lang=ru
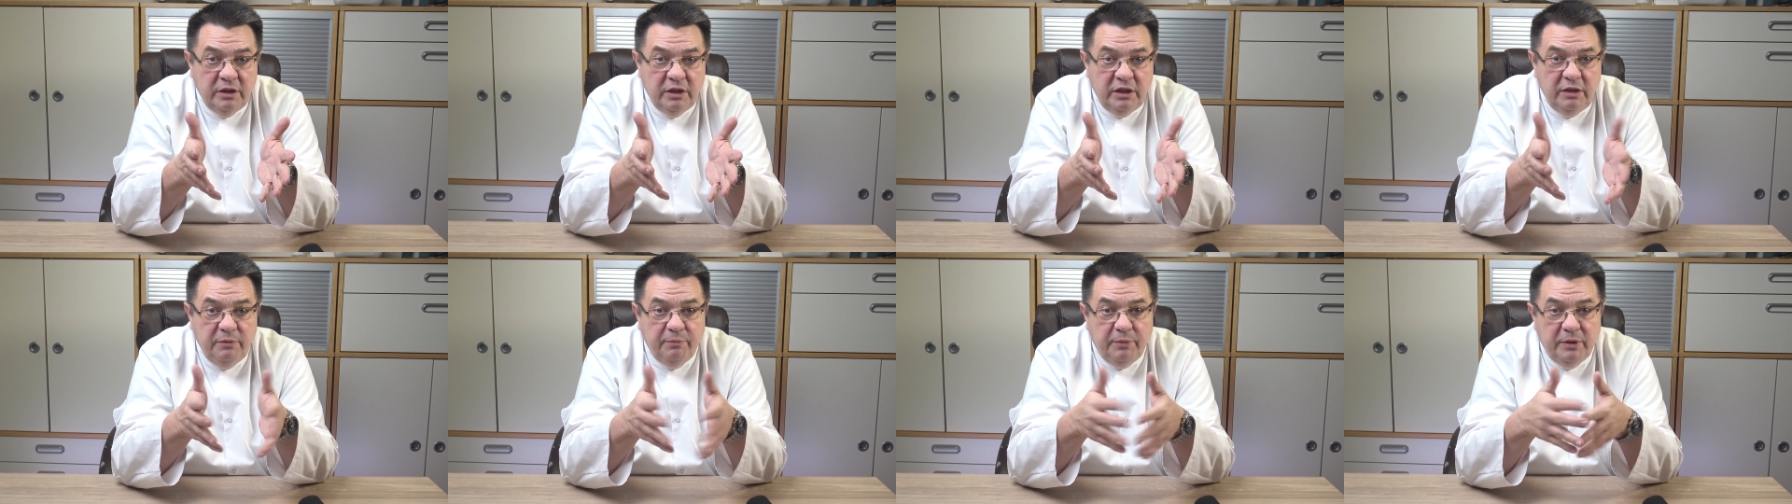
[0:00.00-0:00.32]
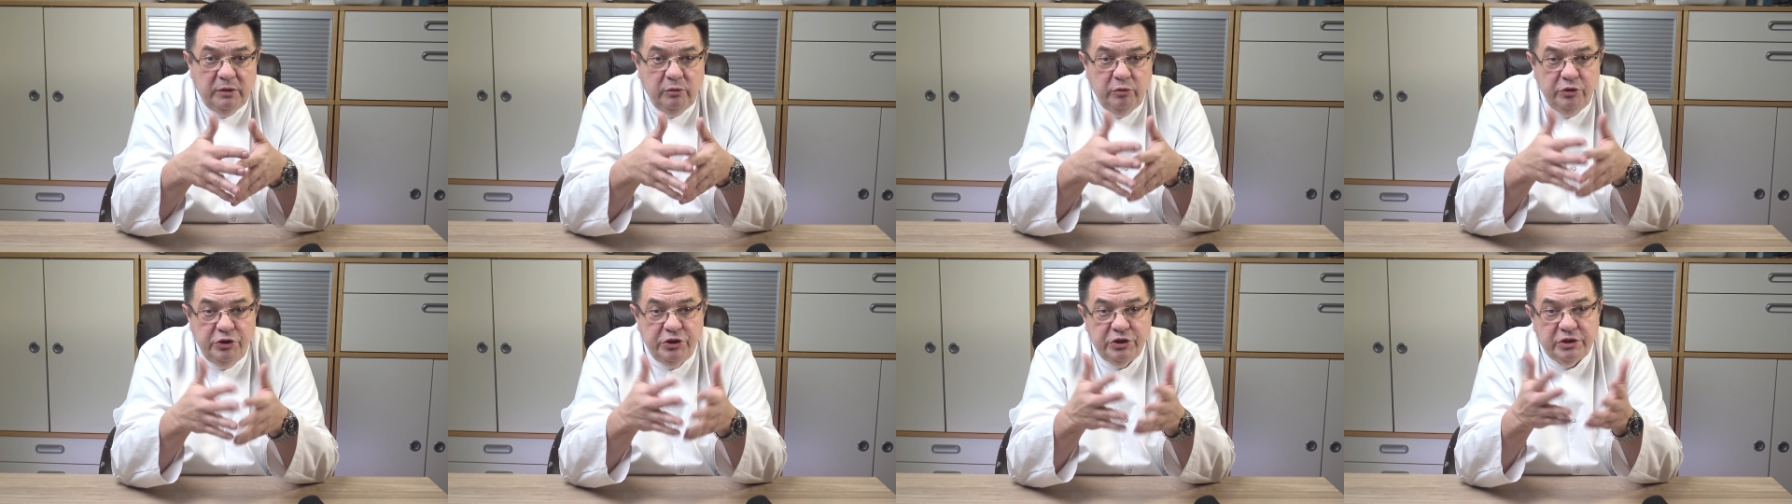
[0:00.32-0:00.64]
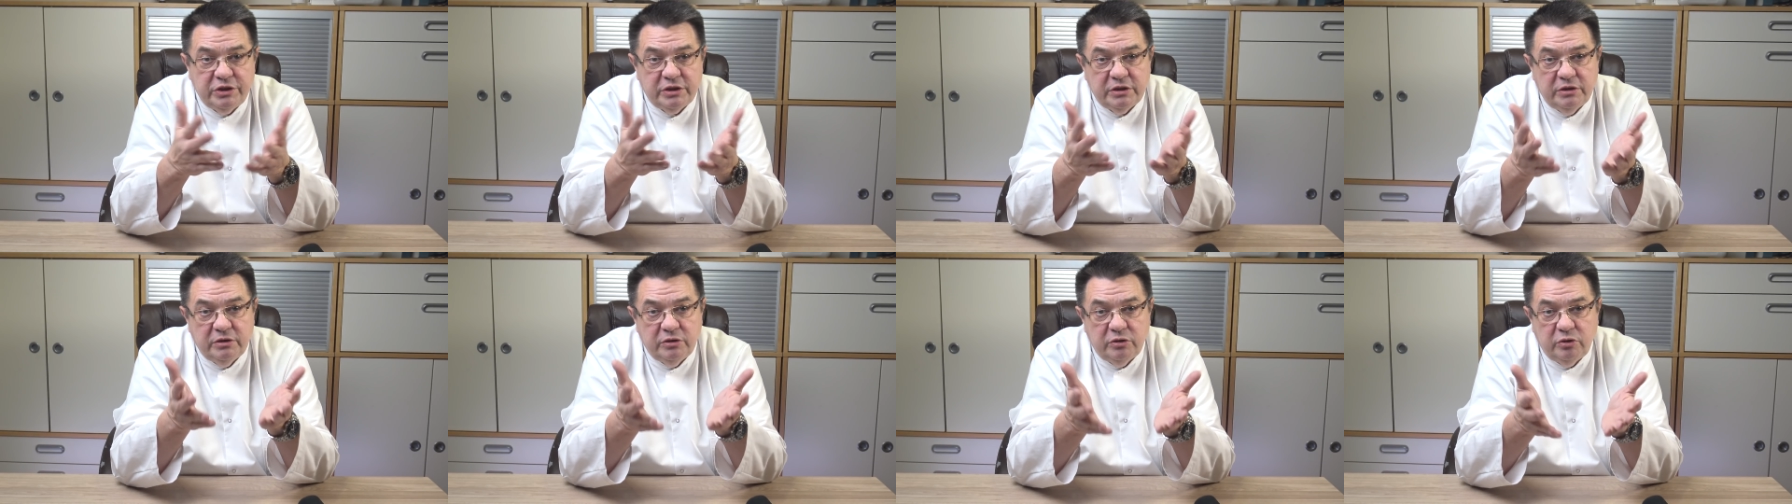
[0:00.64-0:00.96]
И
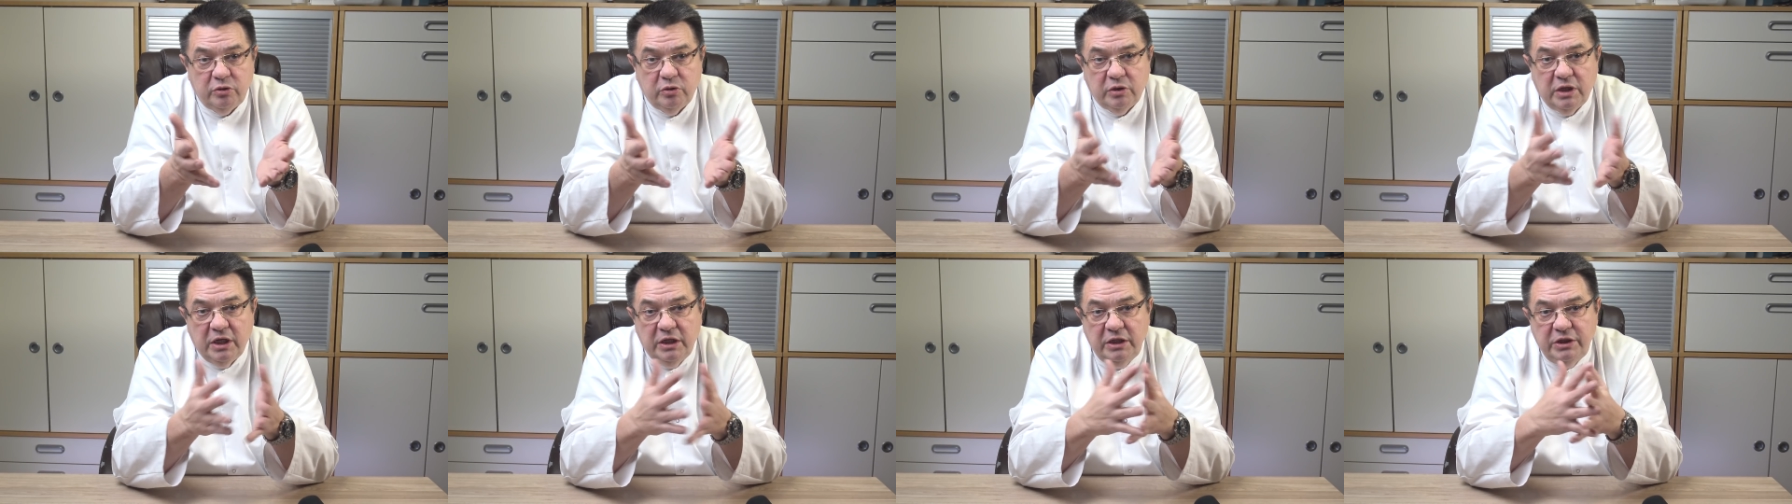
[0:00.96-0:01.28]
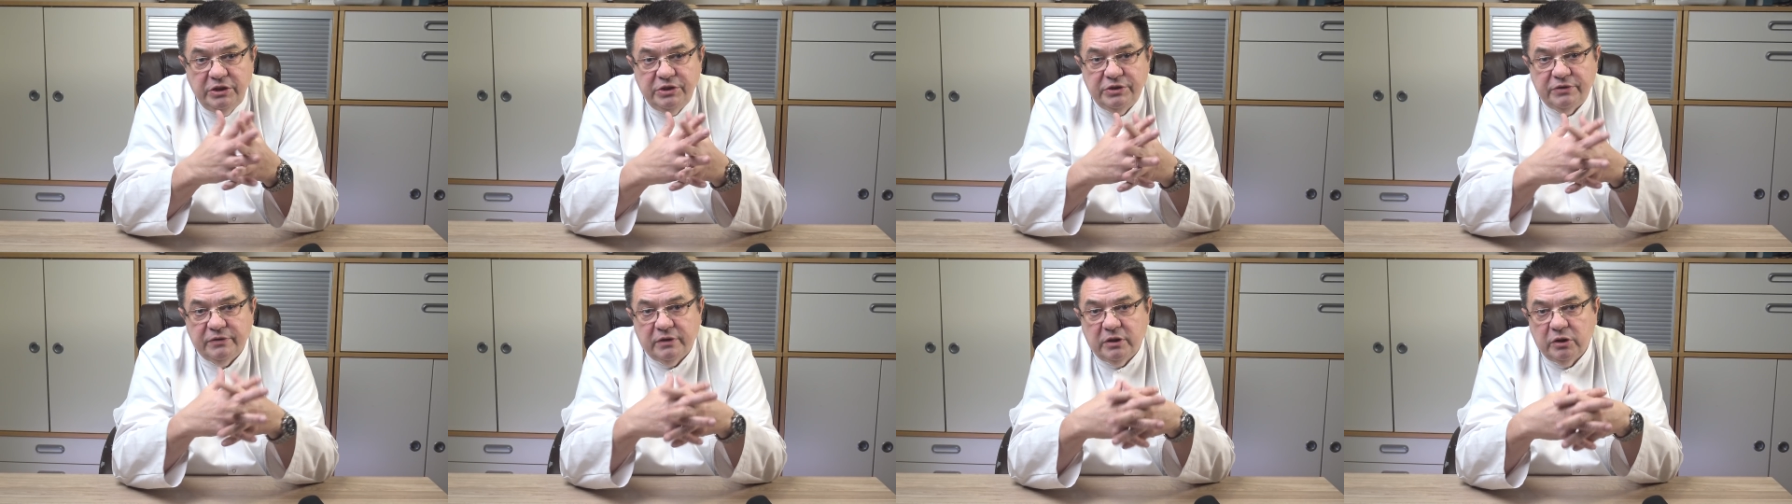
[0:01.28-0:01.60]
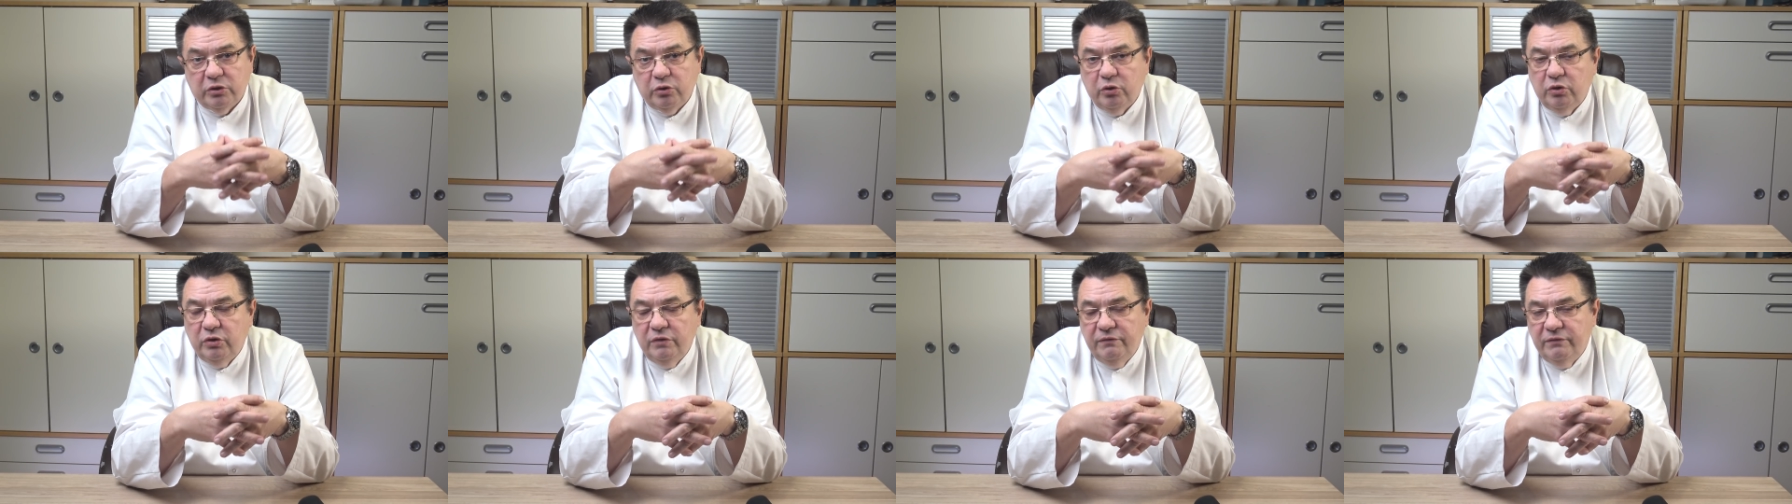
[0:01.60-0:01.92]
получится то количество,
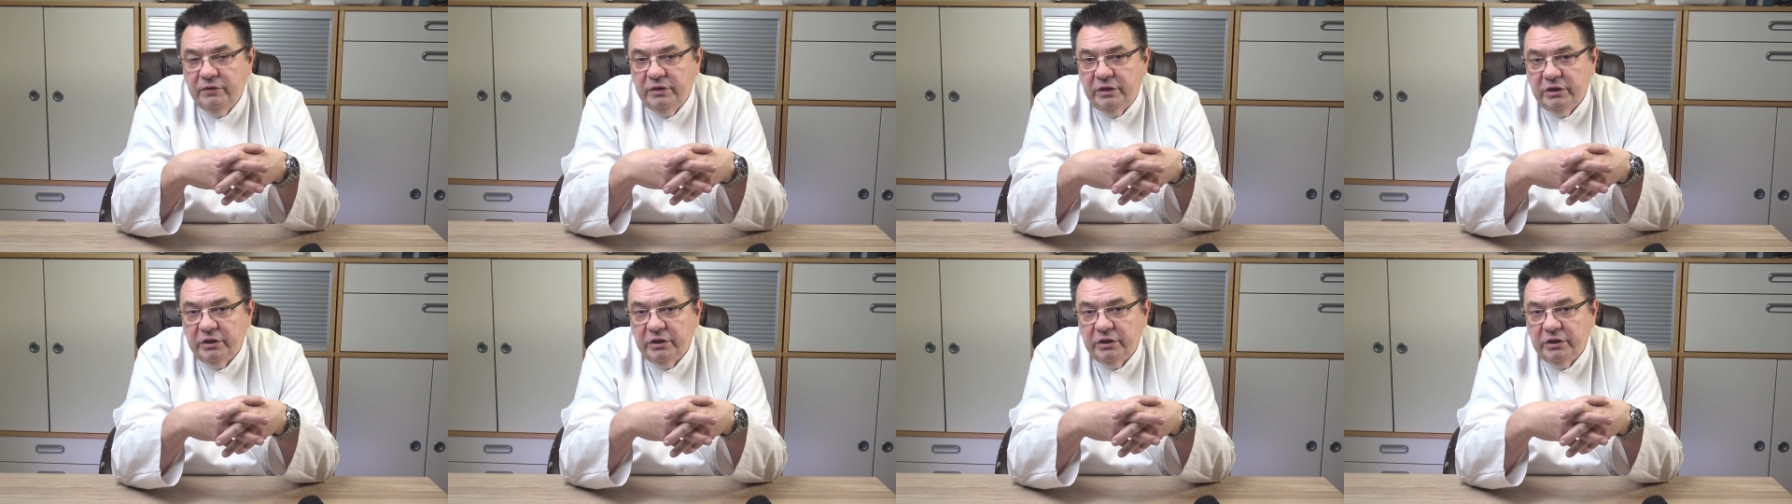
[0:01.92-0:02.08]
которое вы